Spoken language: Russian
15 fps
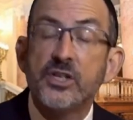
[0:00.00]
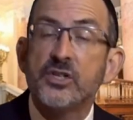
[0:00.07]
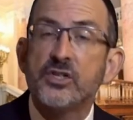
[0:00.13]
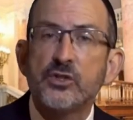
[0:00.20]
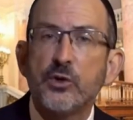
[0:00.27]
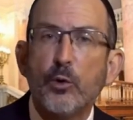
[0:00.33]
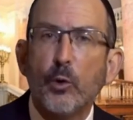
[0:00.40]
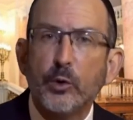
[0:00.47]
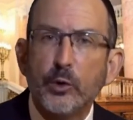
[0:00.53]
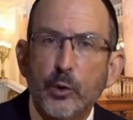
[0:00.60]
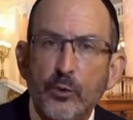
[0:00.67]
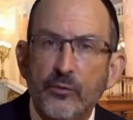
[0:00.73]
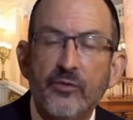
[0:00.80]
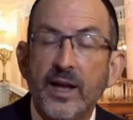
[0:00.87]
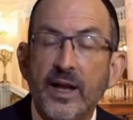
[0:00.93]

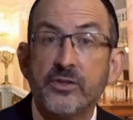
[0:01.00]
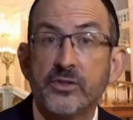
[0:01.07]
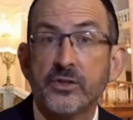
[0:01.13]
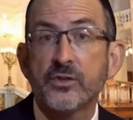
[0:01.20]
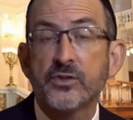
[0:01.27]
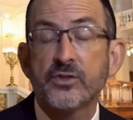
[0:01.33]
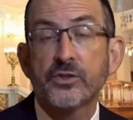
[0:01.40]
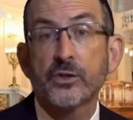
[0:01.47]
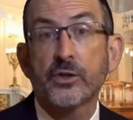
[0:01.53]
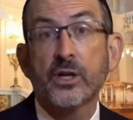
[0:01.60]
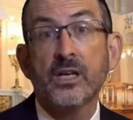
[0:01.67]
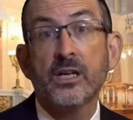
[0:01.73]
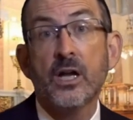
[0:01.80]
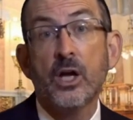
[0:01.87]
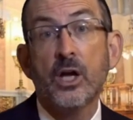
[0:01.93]
исторические события,
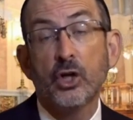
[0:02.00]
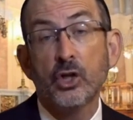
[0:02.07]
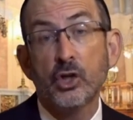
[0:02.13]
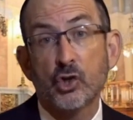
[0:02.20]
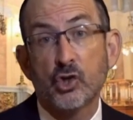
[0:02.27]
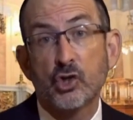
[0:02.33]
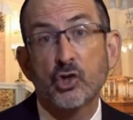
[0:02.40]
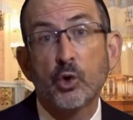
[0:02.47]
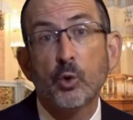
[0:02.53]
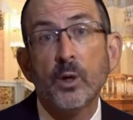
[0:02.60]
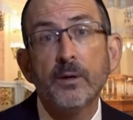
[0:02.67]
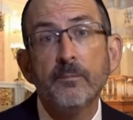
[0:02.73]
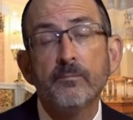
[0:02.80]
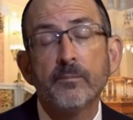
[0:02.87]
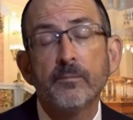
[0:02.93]
касающиеся
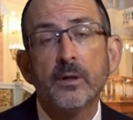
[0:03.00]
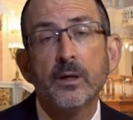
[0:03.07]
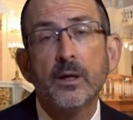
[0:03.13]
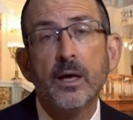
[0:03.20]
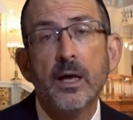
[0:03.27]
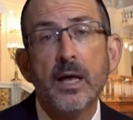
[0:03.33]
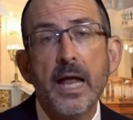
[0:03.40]
Иешуа,